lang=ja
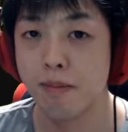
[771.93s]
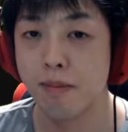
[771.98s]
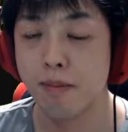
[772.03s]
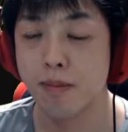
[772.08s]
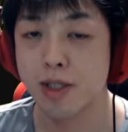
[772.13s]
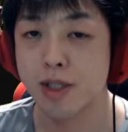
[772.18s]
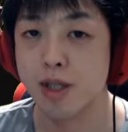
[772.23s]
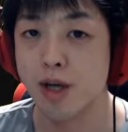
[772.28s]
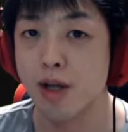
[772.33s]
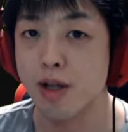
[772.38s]

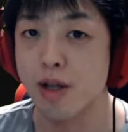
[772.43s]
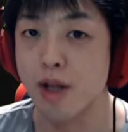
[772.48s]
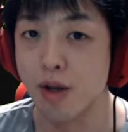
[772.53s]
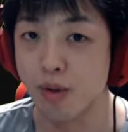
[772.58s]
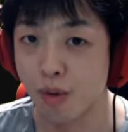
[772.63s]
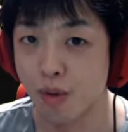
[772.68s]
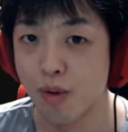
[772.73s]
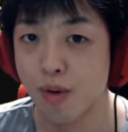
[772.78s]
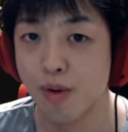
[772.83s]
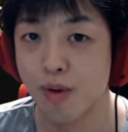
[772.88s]
使った
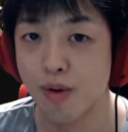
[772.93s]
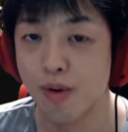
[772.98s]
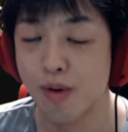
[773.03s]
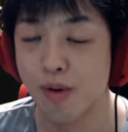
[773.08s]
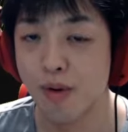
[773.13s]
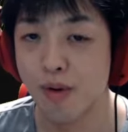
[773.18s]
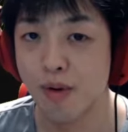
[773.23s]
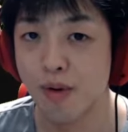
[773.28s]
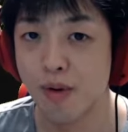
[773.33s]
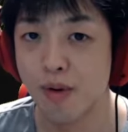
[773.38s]
の
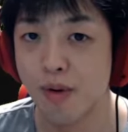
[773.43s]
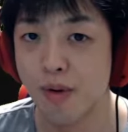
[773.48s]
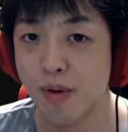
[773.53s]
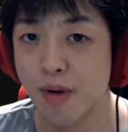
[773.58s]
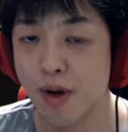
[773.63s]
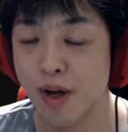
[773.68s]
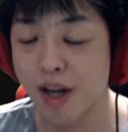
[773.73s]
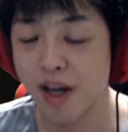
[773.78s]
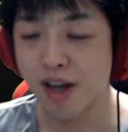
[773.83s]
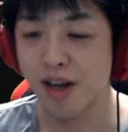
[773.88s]

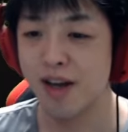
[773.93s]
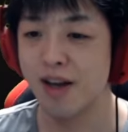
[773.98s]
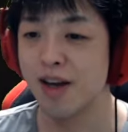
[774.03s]
え